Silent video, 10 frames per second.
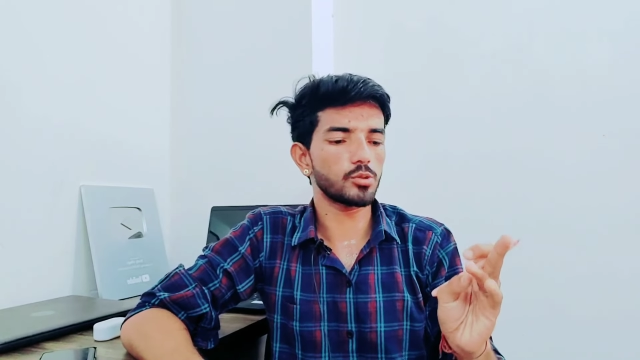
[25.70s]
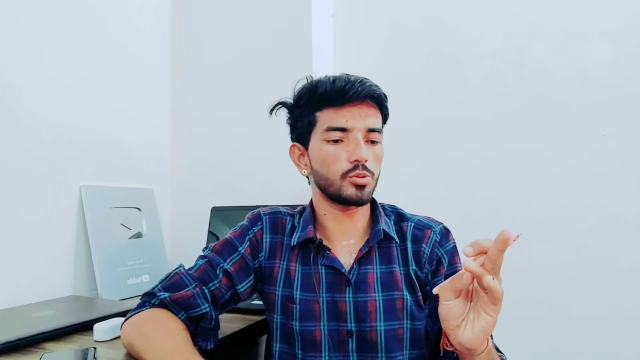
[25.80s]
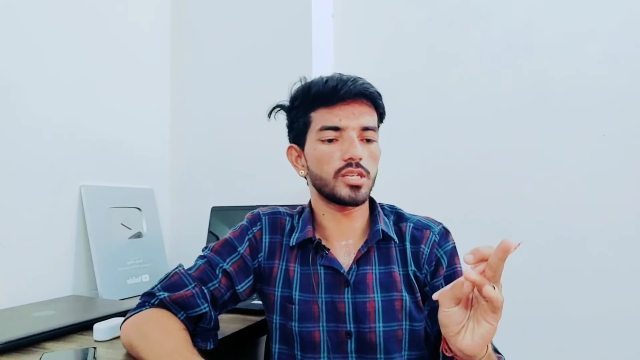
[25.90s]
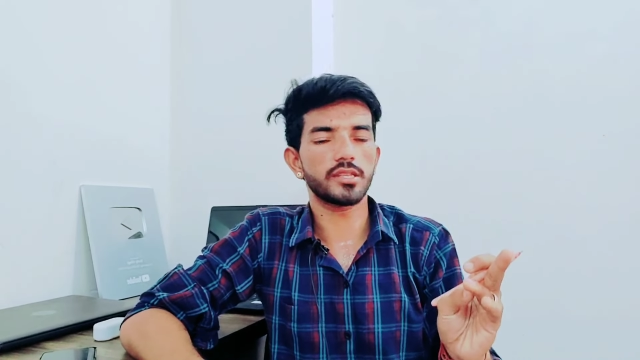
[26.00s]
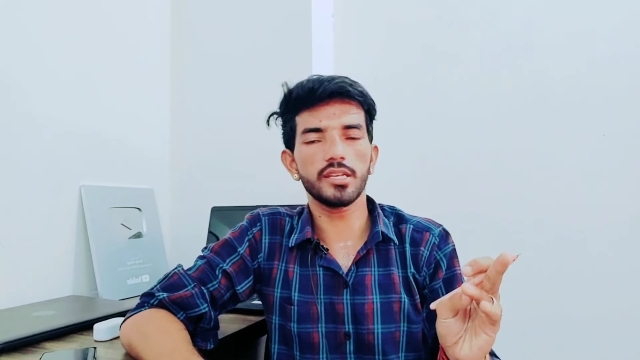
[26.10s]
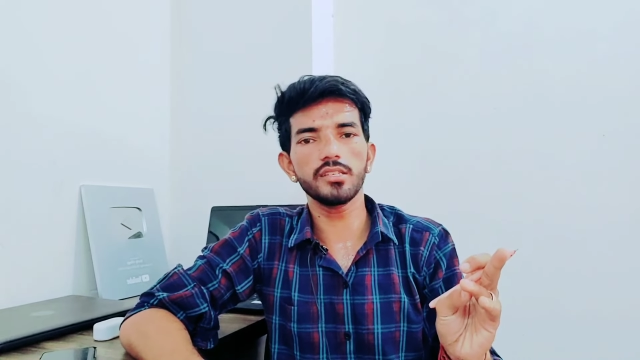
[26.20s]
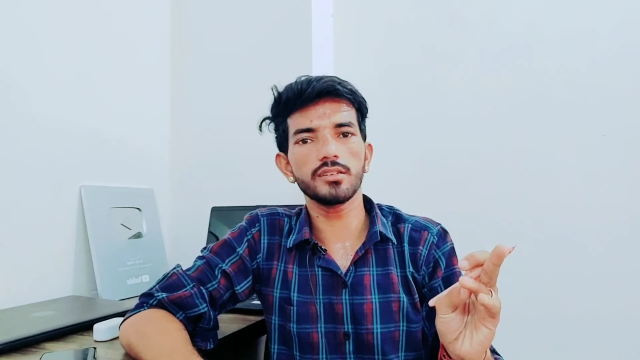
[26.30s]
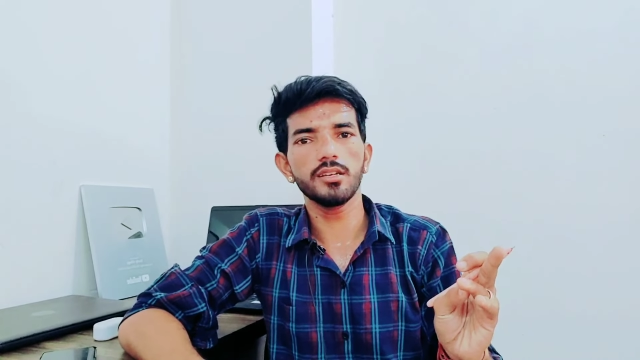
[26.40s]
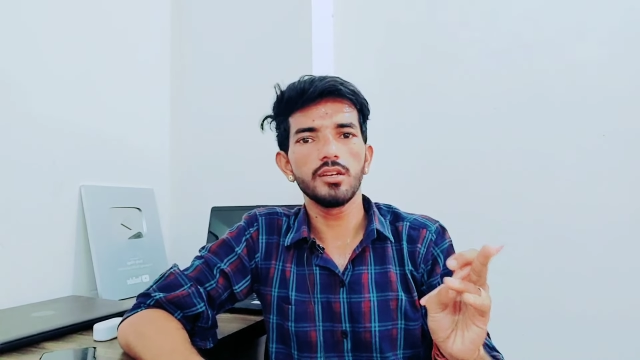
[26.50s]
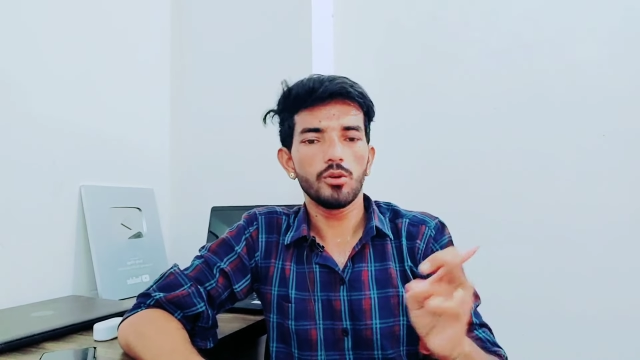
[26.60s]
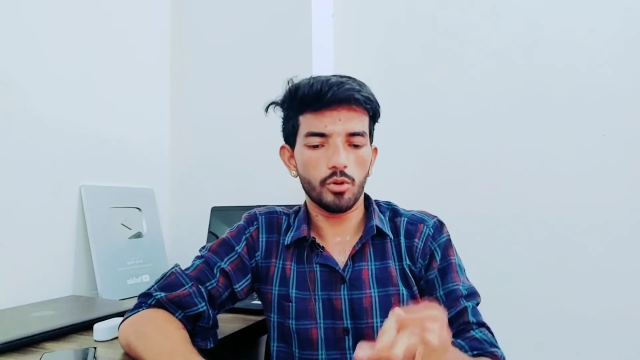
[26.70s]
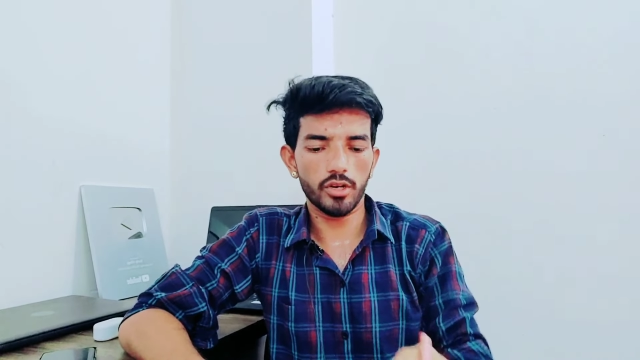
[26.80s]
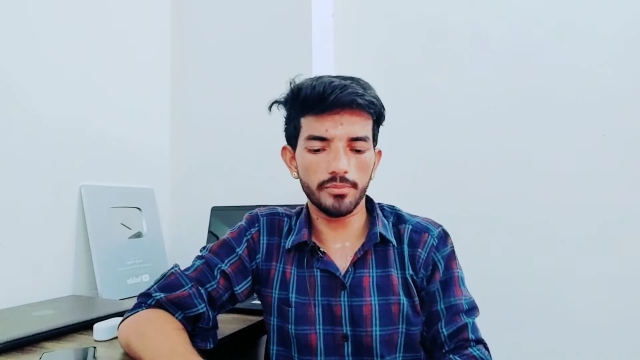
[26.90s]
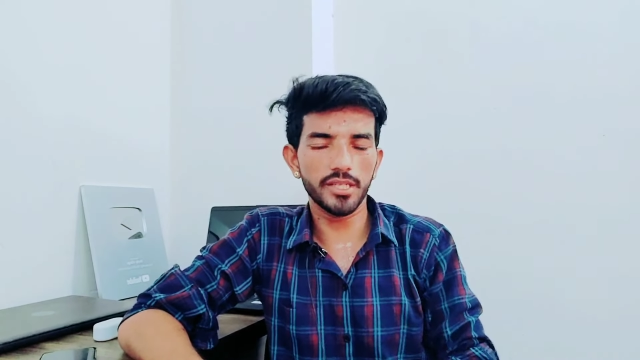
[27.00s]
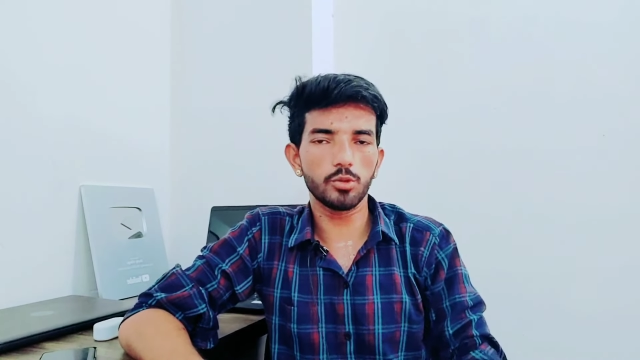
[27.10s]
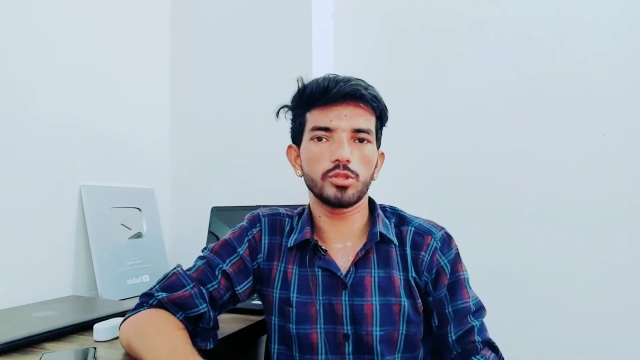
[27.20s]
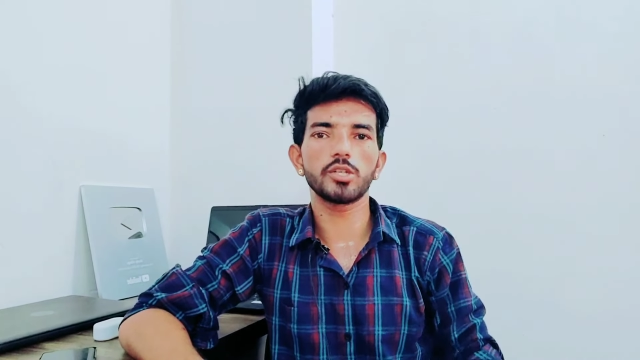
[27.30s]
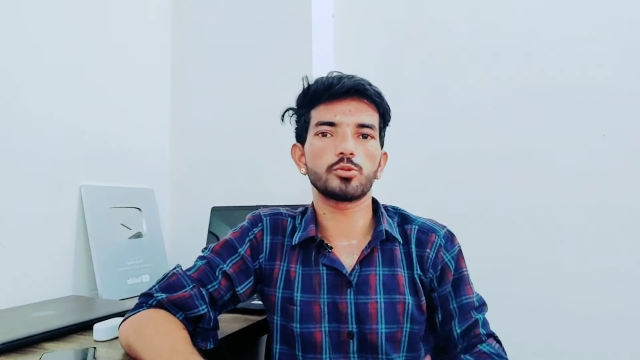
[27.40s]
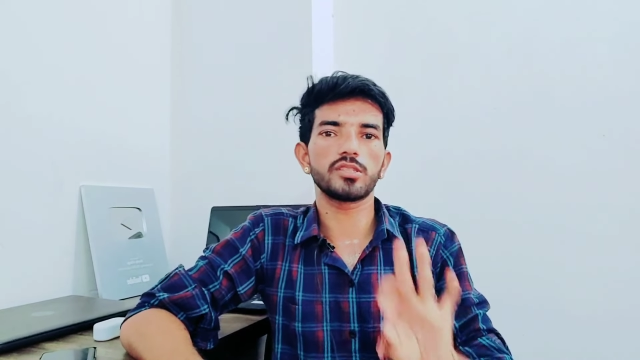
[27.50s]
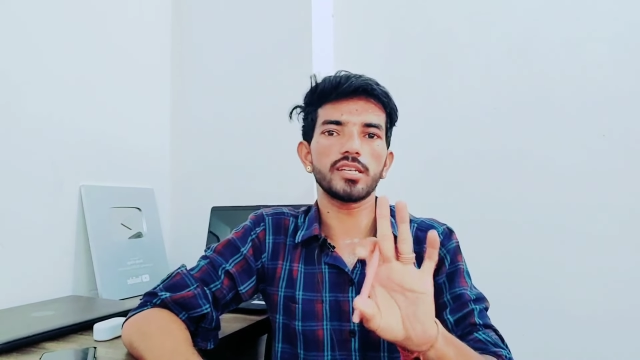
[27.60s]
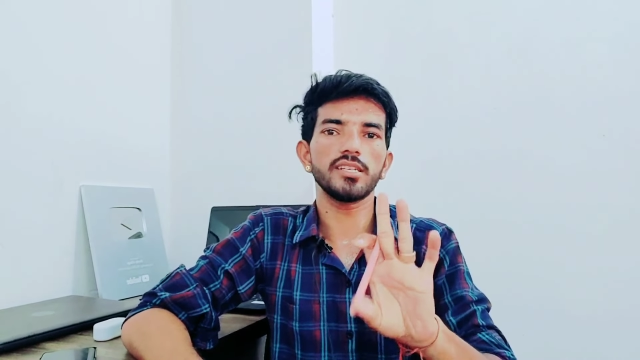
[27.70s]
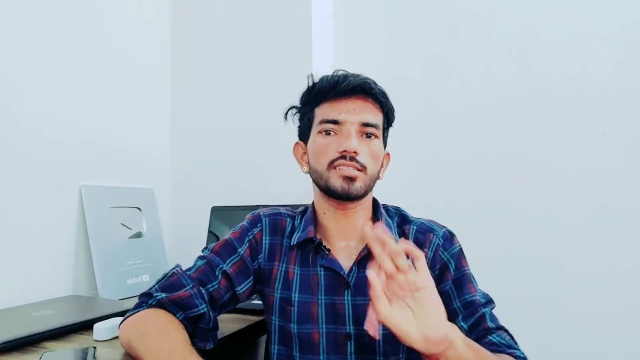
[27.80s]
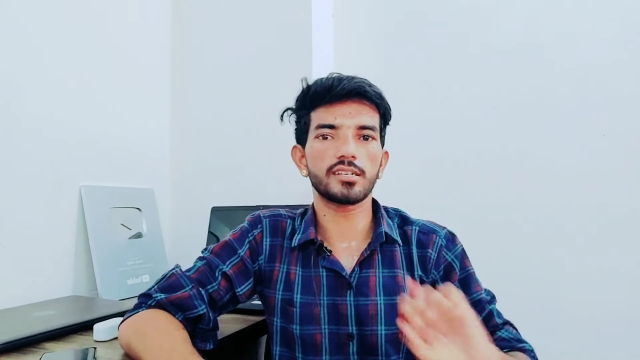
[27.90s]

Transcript: हज़ार और अब ये दो यानी ये